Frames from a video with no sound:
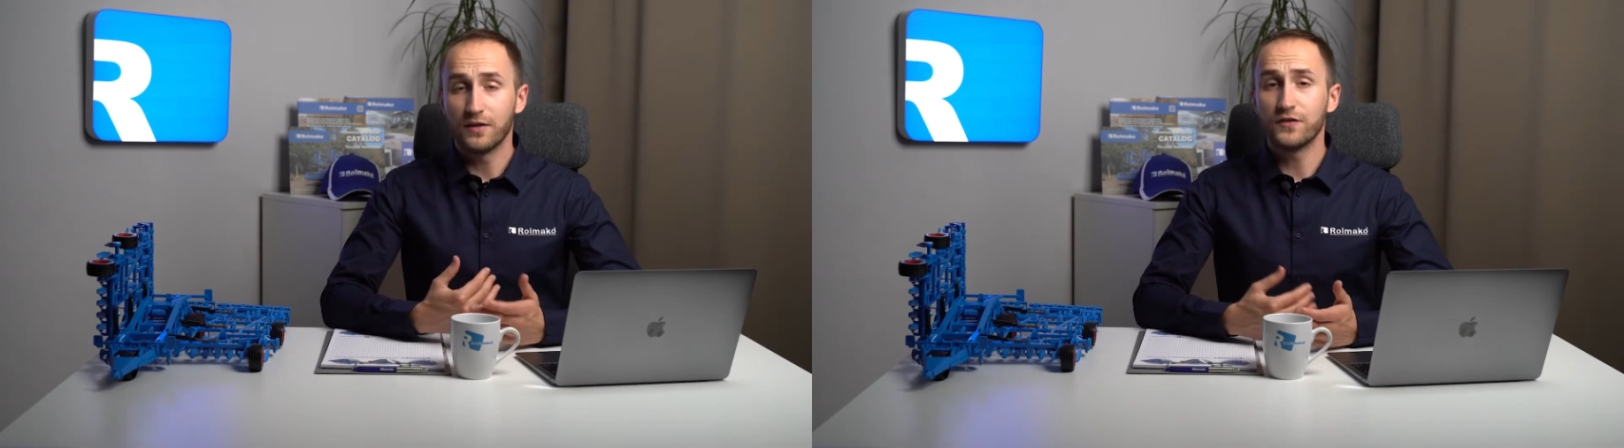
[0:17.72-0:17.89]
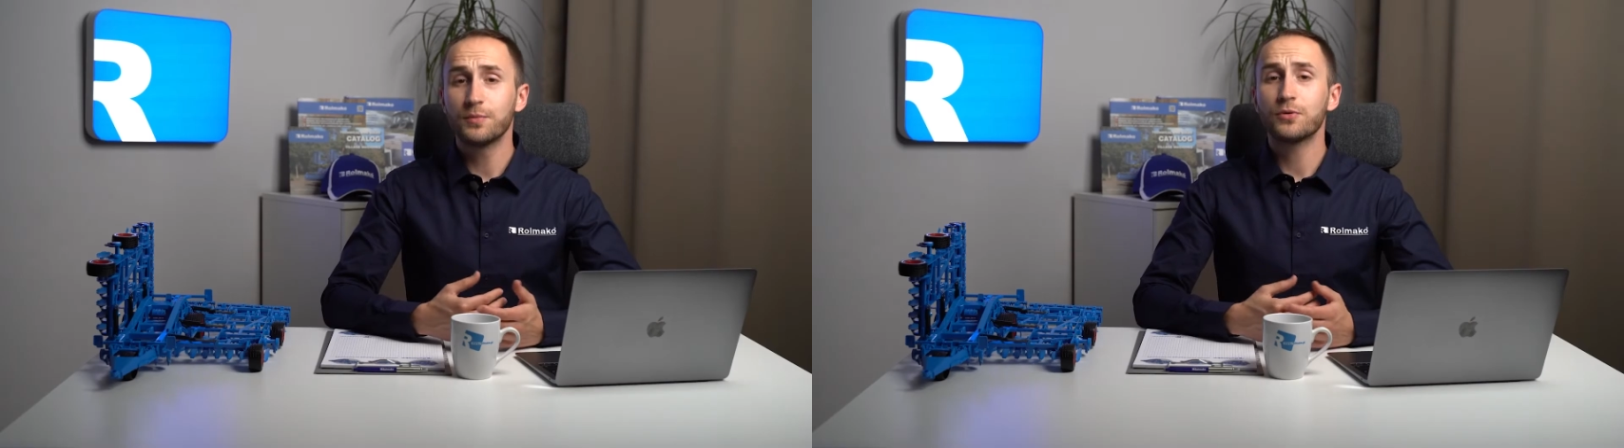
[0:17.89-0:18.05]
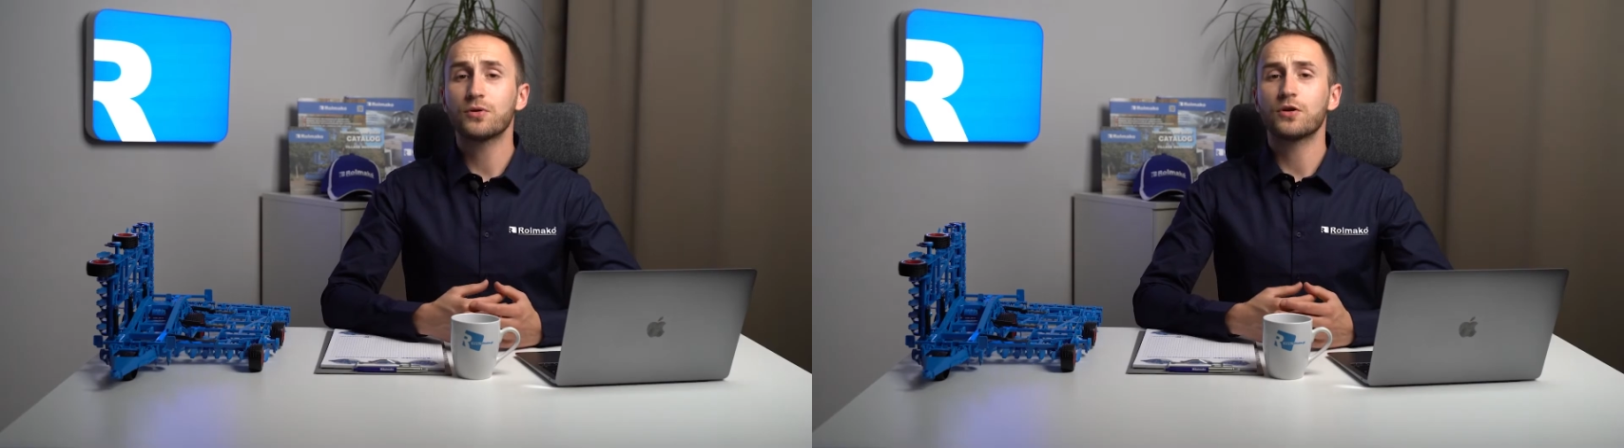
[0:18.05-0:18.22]

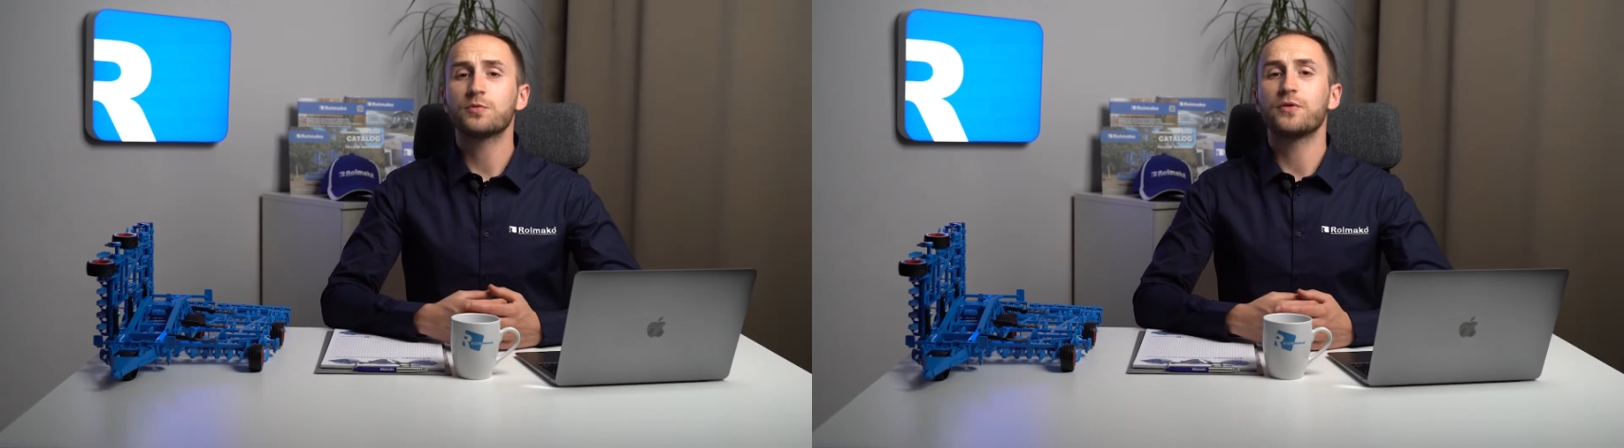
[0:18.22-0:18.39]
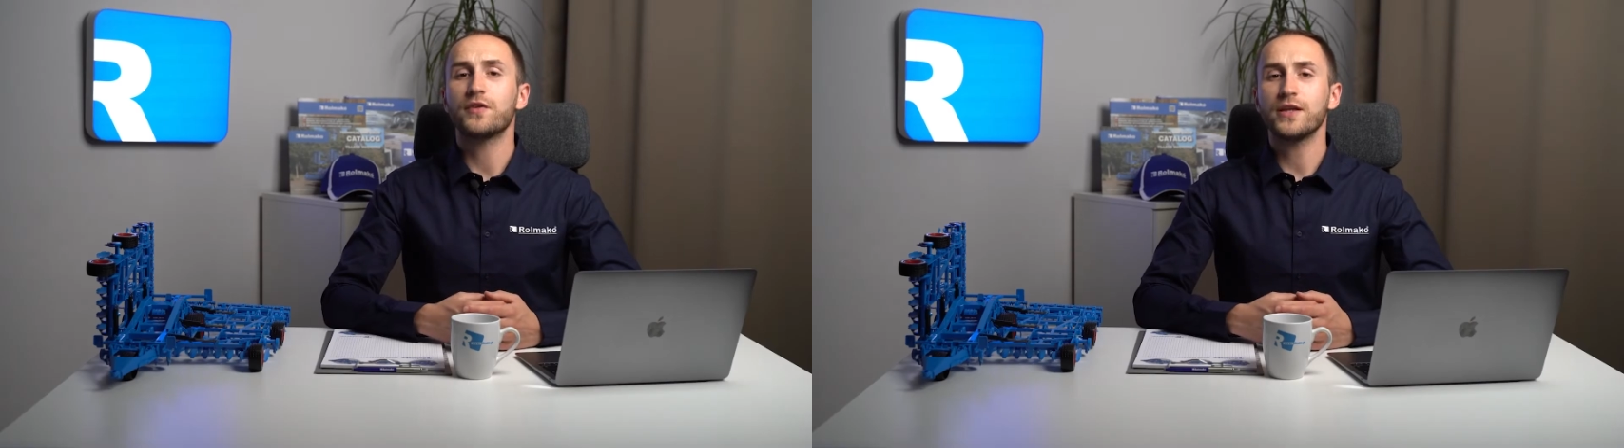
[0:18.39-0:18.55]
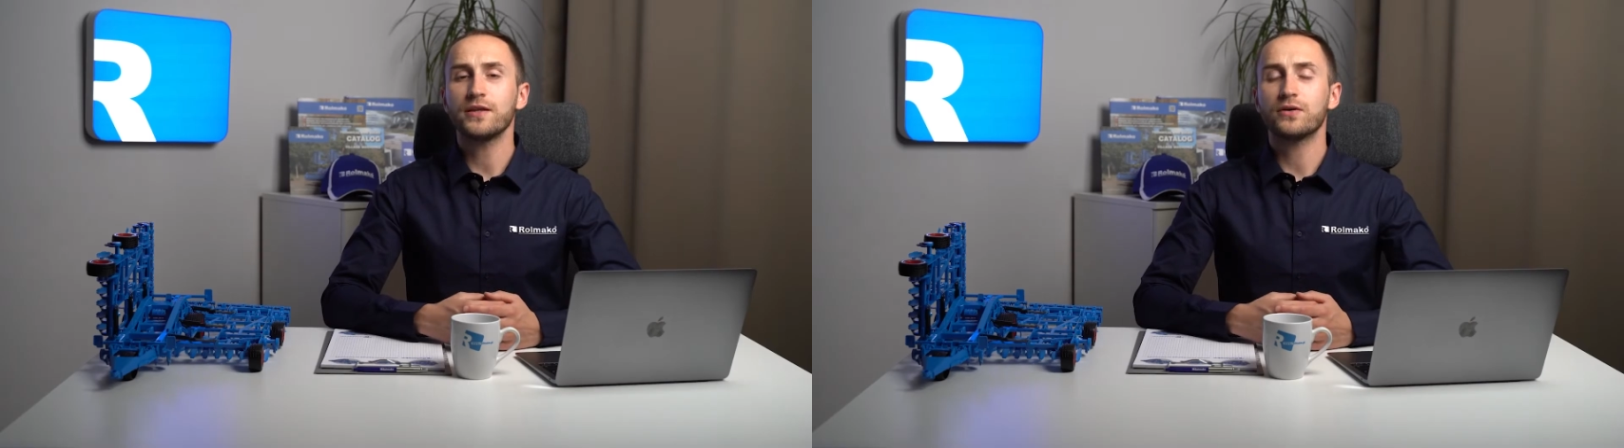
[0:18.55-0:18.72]
Wybór
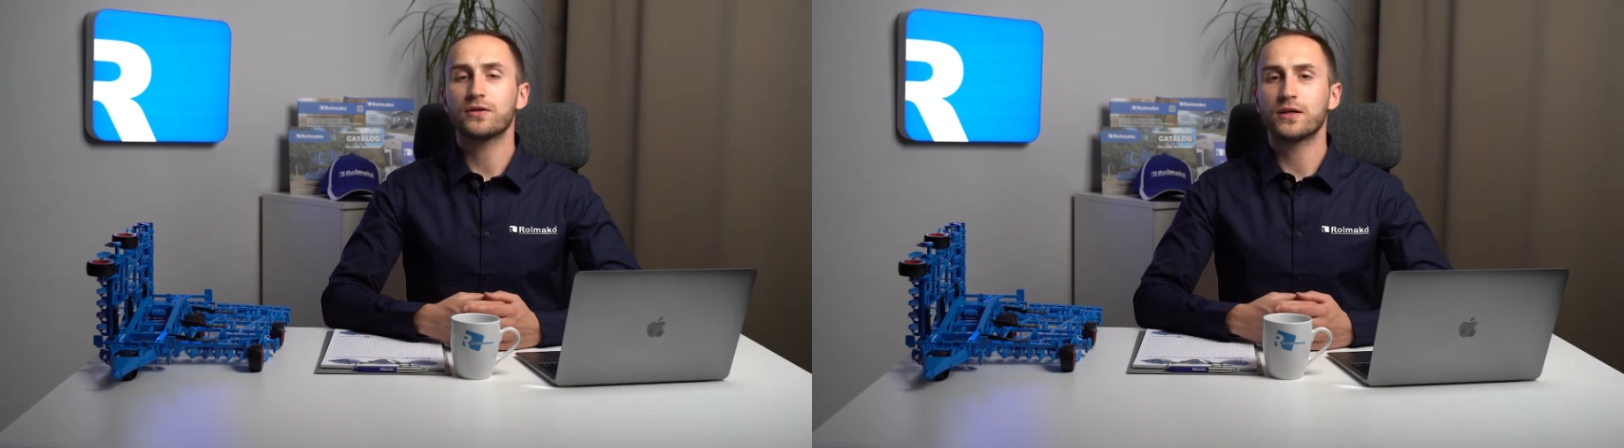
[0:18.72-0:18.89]
odpowiedniej